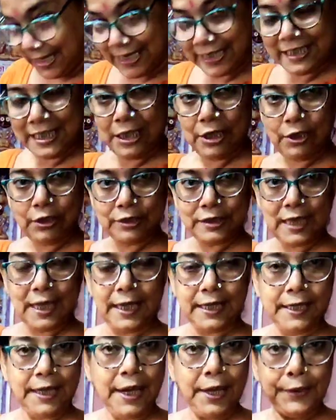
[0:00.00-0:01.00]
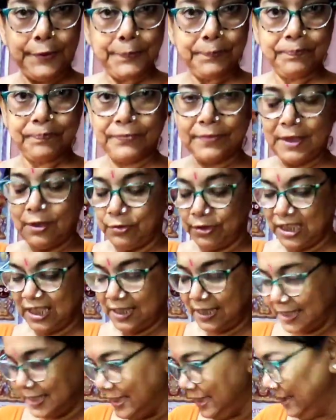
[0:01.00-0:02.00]
এনেছিল সেই
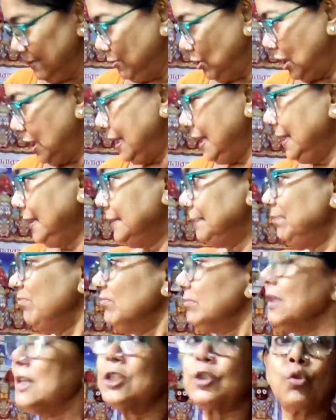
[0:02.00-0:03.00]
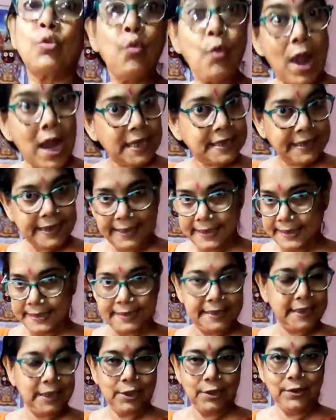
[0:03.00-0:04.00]
ওটাকে কি বলে স্কোয়াশ
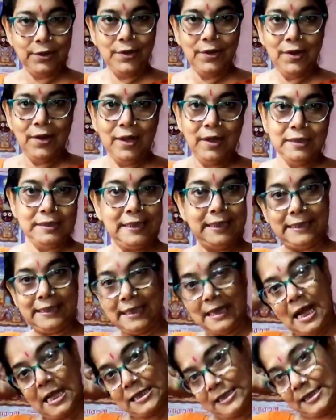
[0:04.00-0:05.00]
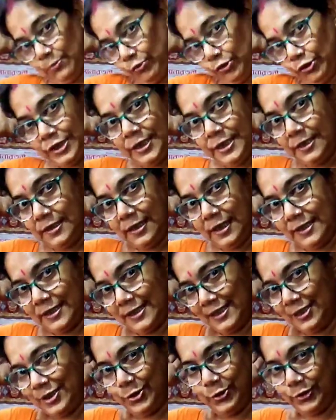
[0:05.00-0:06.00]
এনেছিল সেটা গাছে বসিয়ে
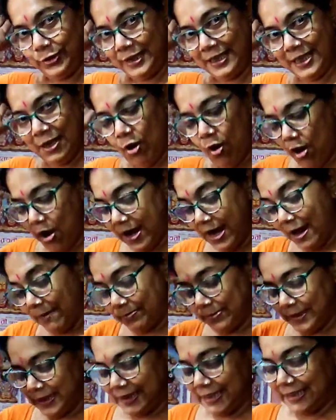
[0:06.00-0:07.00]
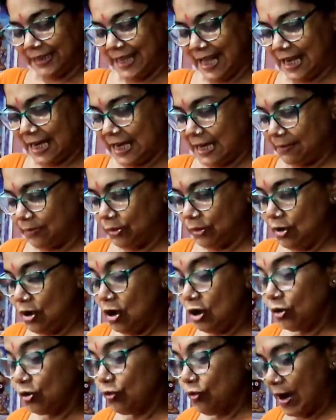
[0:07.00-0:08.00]
দিয়েছি যদি হয় আপনাদের দেখাবো
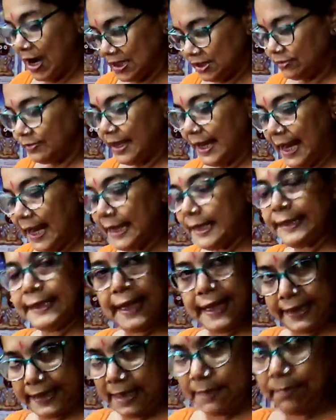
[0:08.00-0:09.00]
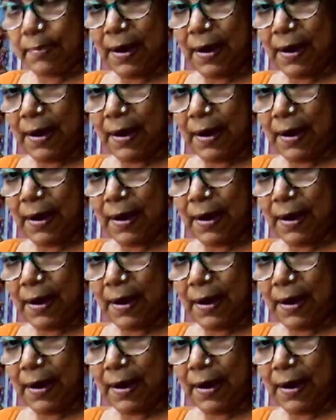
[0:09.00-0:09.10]
কোয়াশটা এখানে দেখতে